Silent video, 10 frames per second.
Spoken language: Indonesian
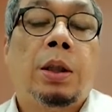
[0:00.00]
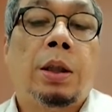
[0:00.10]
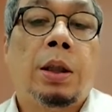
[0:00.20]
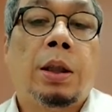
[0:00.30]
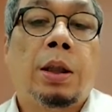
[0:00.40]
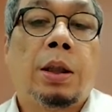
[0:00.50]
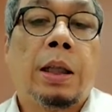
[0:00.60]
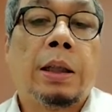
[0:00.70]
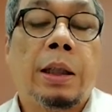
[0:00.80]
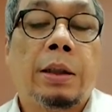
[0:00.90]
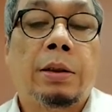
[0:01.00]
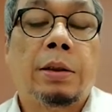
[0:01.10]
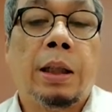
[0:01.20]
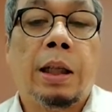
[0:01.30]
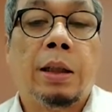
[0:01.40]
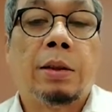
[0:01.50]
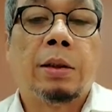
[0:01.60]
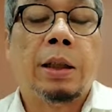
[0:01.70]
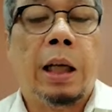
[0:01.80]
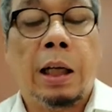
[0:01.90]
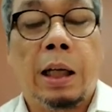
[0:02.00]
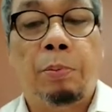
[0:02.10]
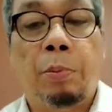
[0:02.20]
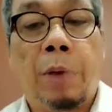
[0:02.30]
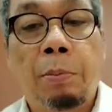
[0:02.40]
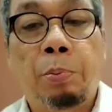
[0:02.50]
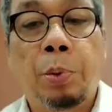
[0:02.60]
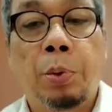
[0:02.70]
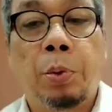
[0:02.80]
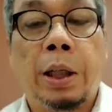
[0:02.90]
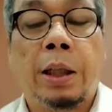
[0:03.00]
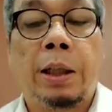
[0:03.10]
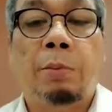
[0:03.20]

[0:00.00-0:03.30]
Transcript: uh, rakyat yang dianggap mampu ya yang